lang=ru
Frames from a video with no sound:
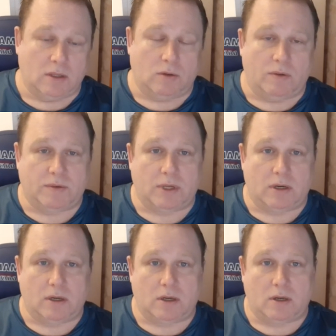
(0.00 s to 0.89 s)
Ну, а
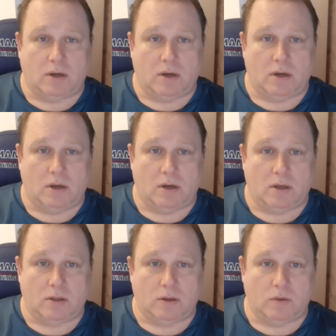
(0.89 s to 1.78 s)
во-вторых,
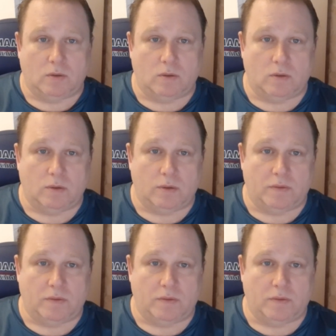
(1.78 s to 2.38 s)
э, ну,